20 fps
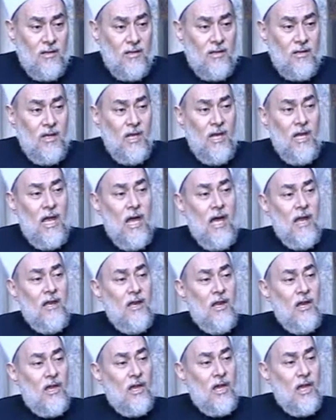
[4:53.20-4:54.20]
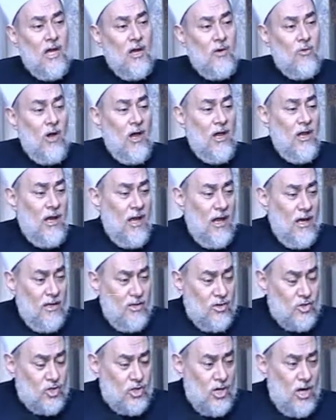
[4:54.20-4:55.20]
اله للخير واله
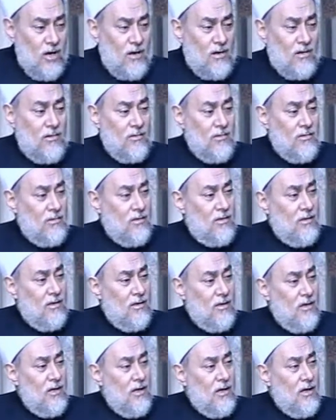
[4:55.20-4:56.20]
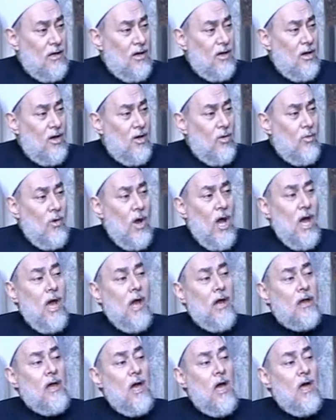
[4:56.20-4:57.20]
للشر
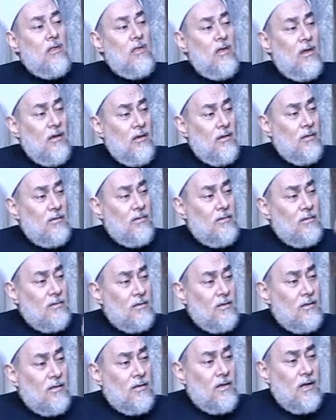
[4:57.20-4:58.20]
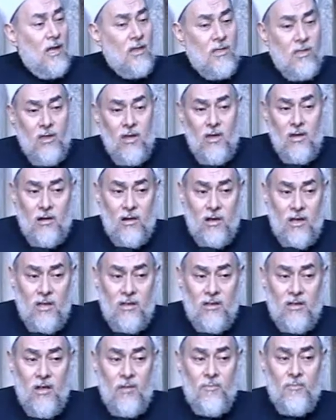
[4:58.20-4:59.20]
وهكذا كثير
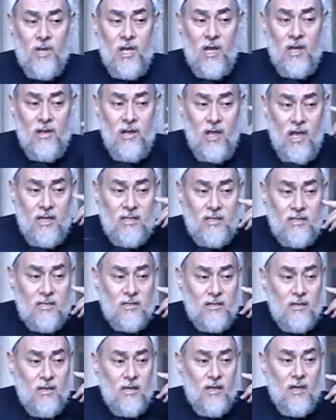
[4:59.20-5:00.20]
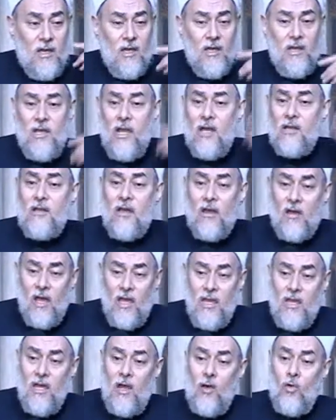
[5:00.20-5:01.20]
جدا من الناس
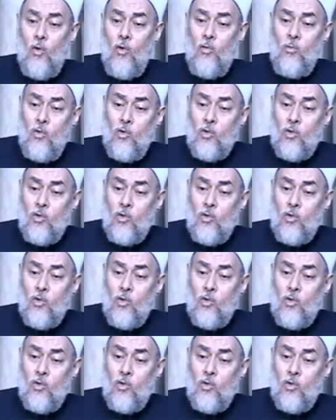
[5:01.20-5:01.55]
يتخيل امور